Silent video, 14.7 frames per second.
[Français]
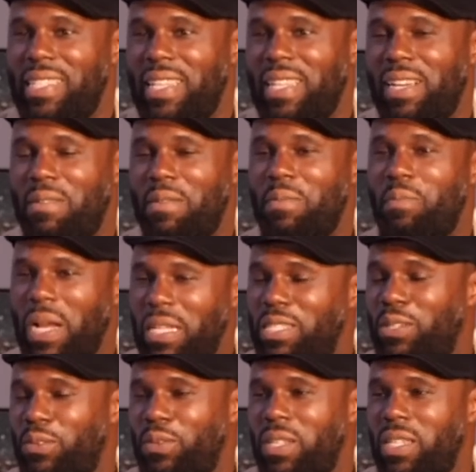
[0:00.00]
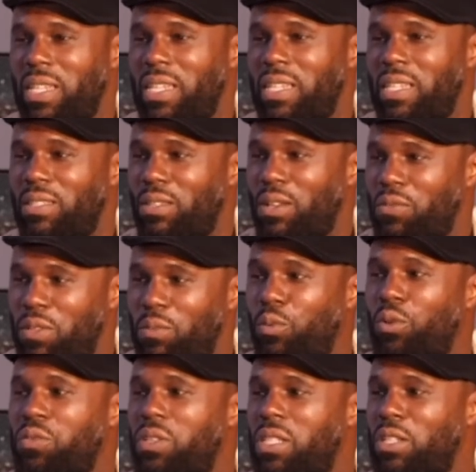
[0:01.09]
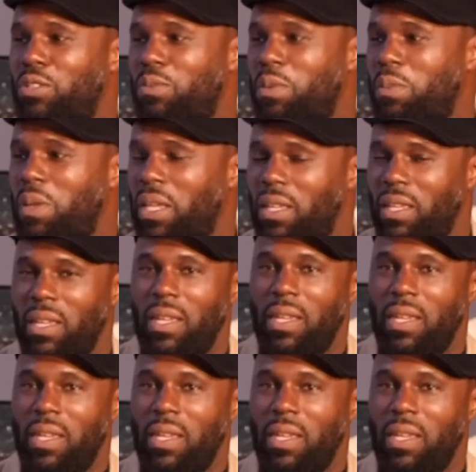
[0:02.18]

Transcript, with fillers: il est quand même particulier et tu as envie de profiter du bébé.